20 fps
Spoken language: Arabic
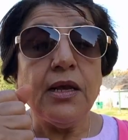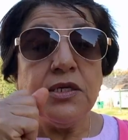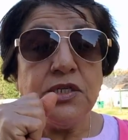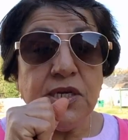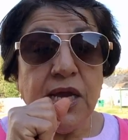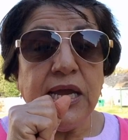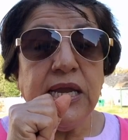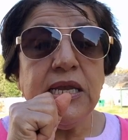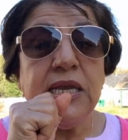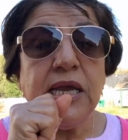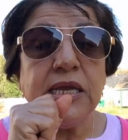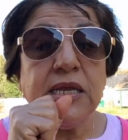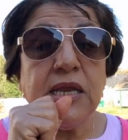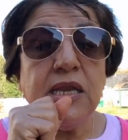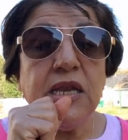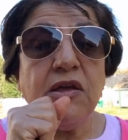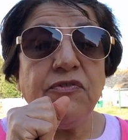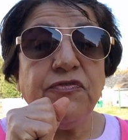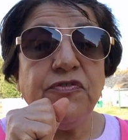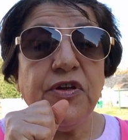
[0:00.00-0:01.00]
شايل لك
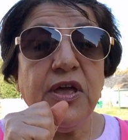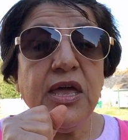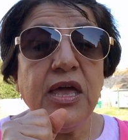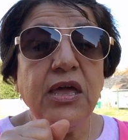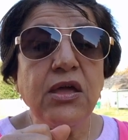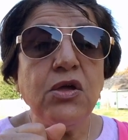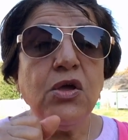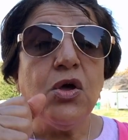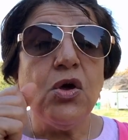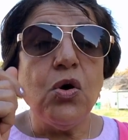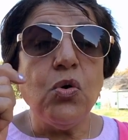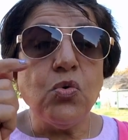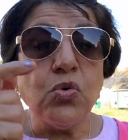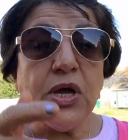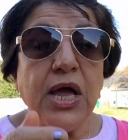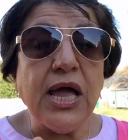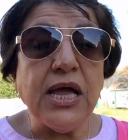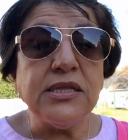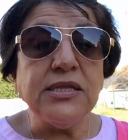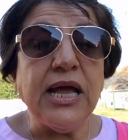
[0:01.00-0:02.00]
اللفه
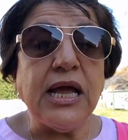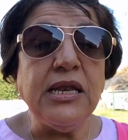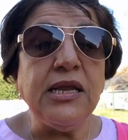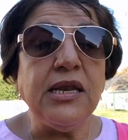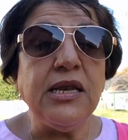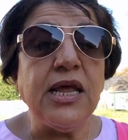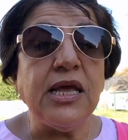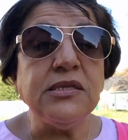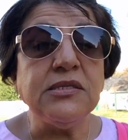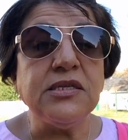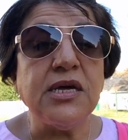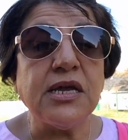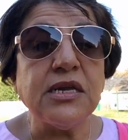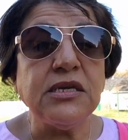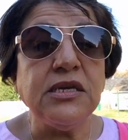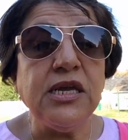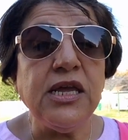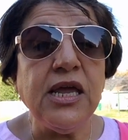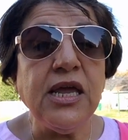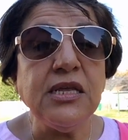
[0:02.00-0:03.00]
وقاعد على
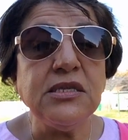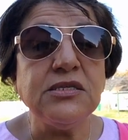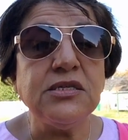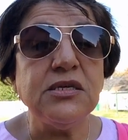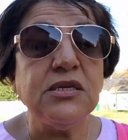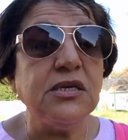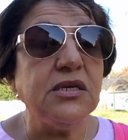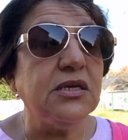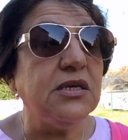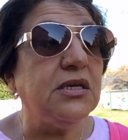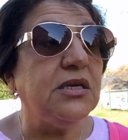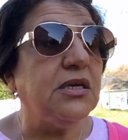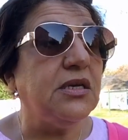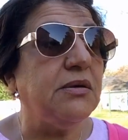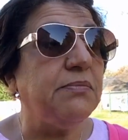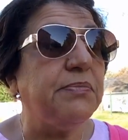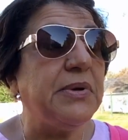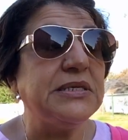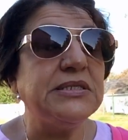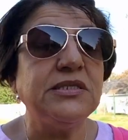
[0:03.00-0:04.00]
الانترنت
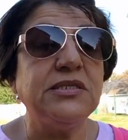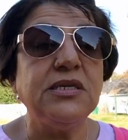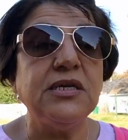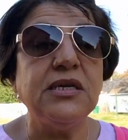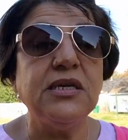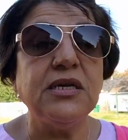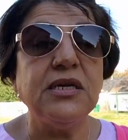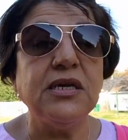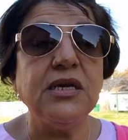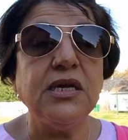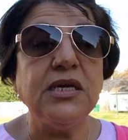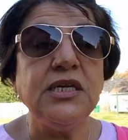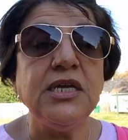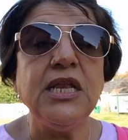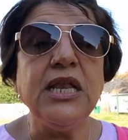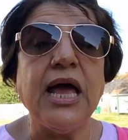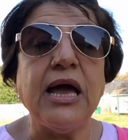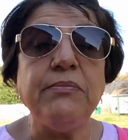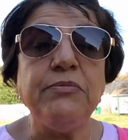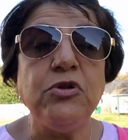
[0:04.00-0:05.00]
آه، بس آه،
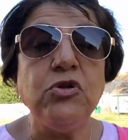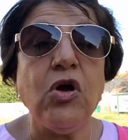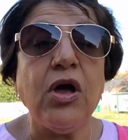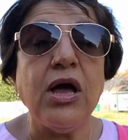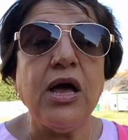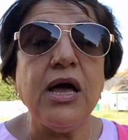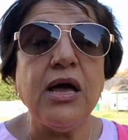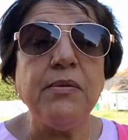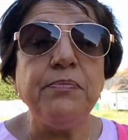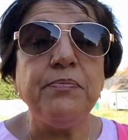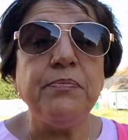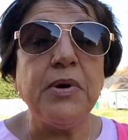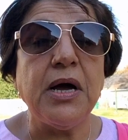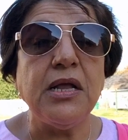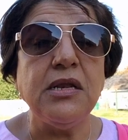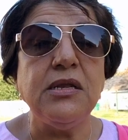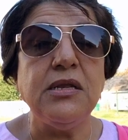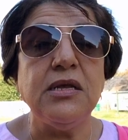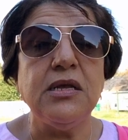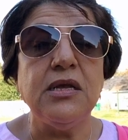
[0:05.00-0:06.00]
يلعب لعب
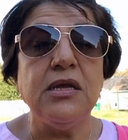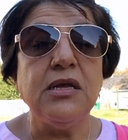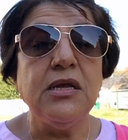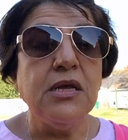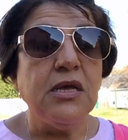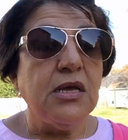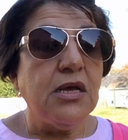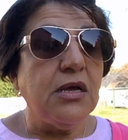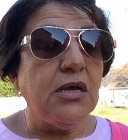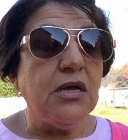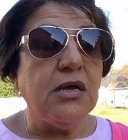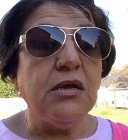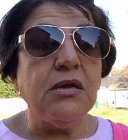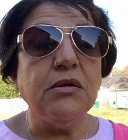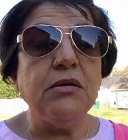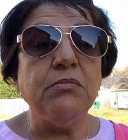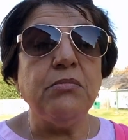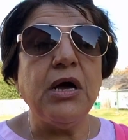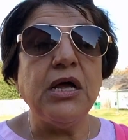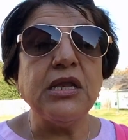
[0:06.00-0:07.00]
مال
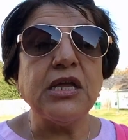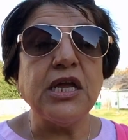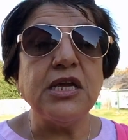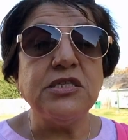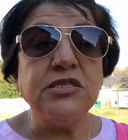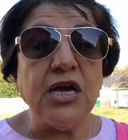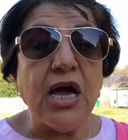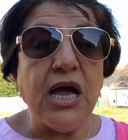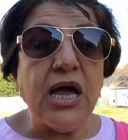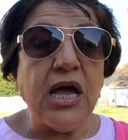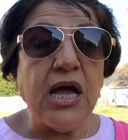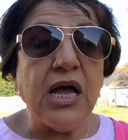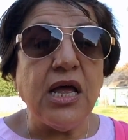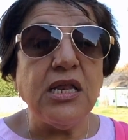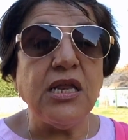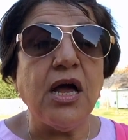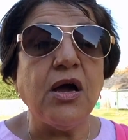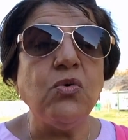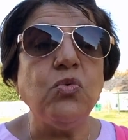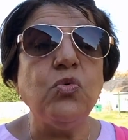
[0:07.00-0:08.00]
آه، مال
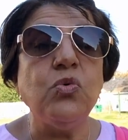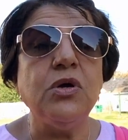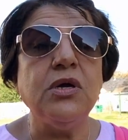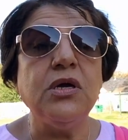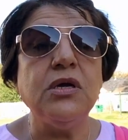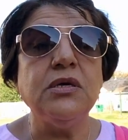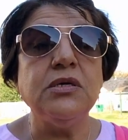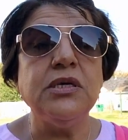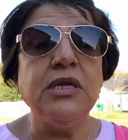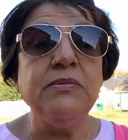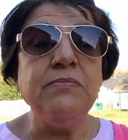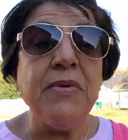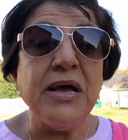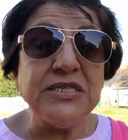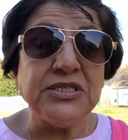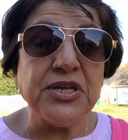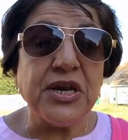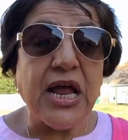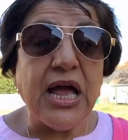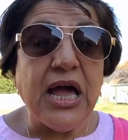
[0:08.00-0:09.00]
قتال او
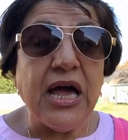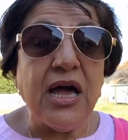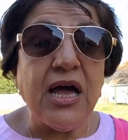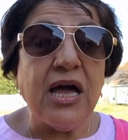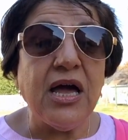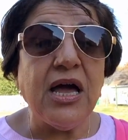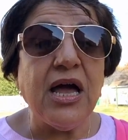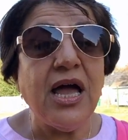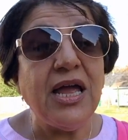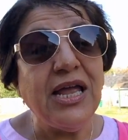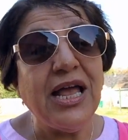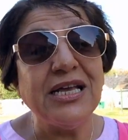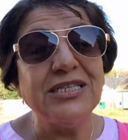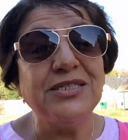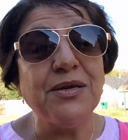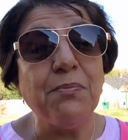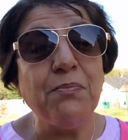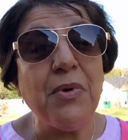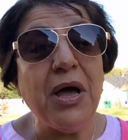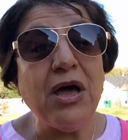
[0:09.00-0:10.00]
المزرعه هاي
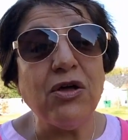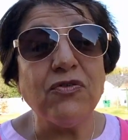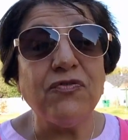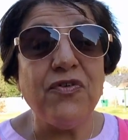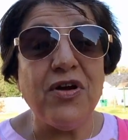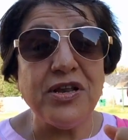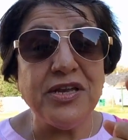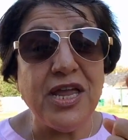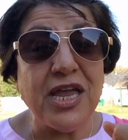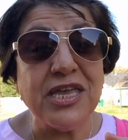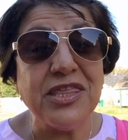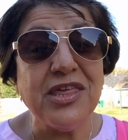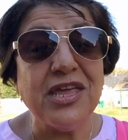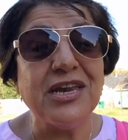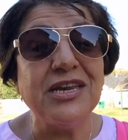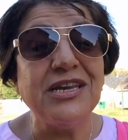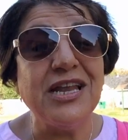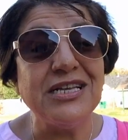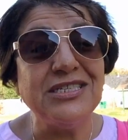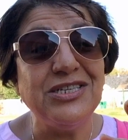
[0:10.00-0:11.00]
حسب ما اعرف اني
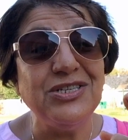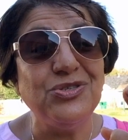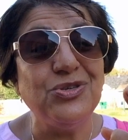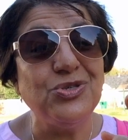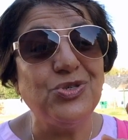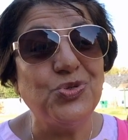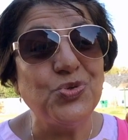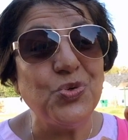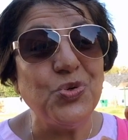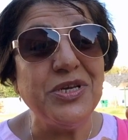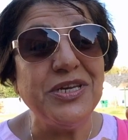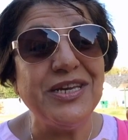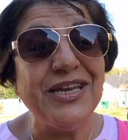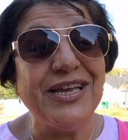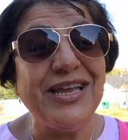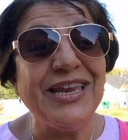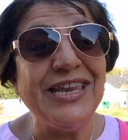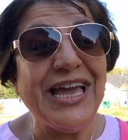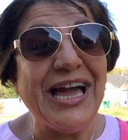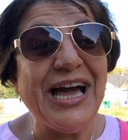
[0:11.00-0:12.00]
اكثر الناس يدزوا
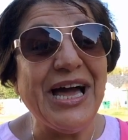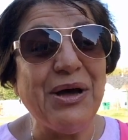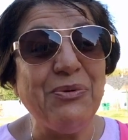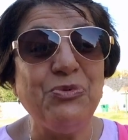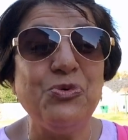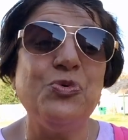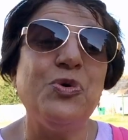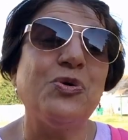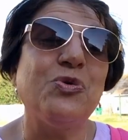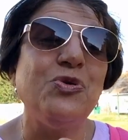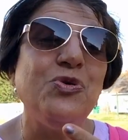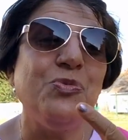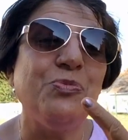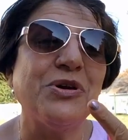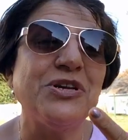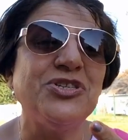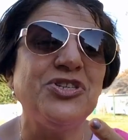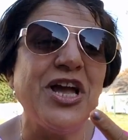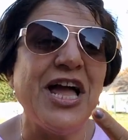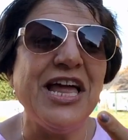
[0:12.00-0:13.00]
لي العاب واقول
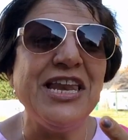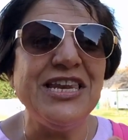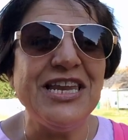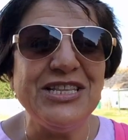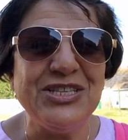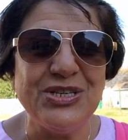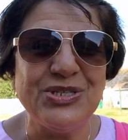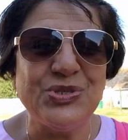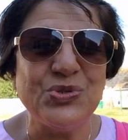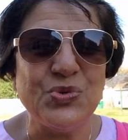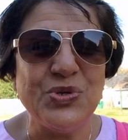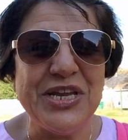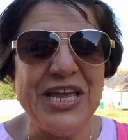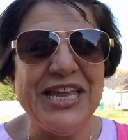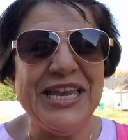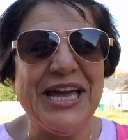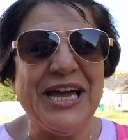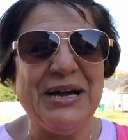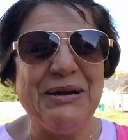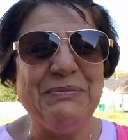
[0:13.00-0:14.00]
لهم رجاء لا تدزوا
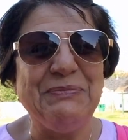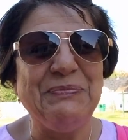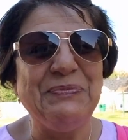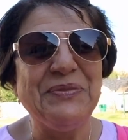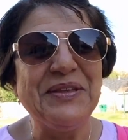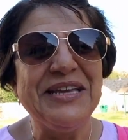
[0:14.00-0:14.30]
لي العاب